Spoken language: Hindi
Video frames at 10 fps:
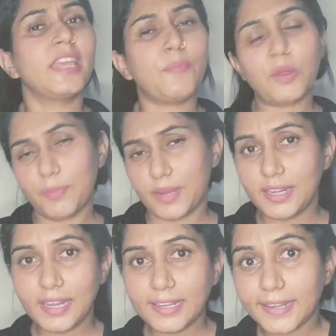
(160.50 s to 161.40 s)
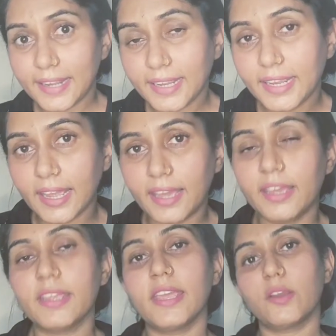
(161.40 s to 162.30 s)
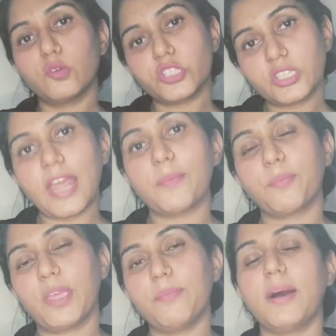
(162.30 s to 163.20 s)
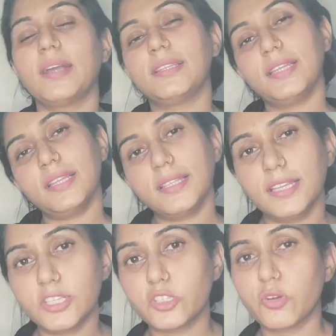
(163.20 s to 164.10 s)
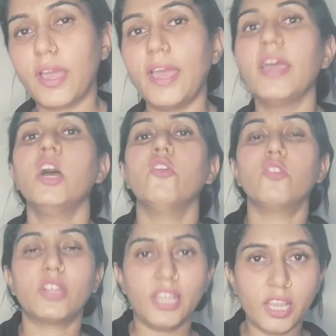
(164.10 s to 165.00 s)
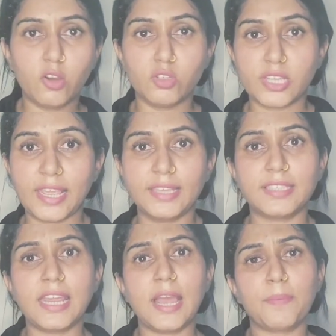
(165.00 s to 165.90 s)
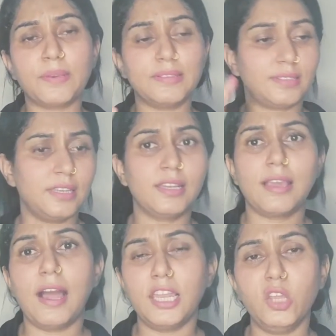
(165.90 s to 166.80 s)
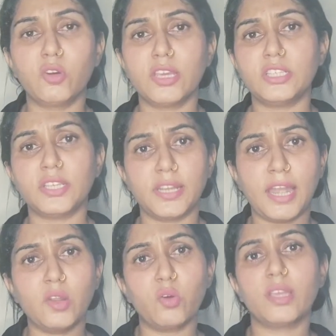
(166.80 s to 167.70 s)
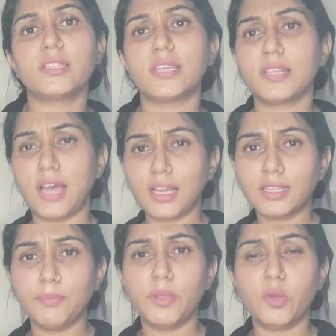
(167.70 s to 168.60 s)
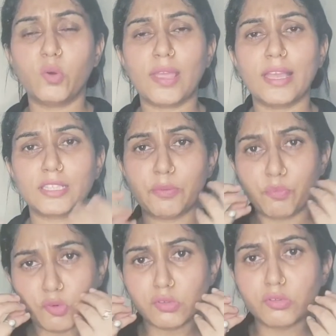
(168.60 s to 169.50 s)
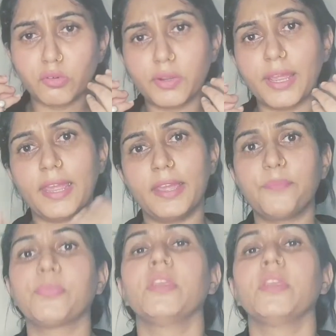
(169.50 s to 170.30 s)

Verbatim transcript: ये परमानेंट नहीं है ये कुछ टाइम के बाद धीरे धीरे जो है वो ठीक हो जाएगी चाहे आपकी स्किन काली होगी चाहे रेड होगी चाहे दाग धब्बे हो गए चाहे पोज हो गए हैं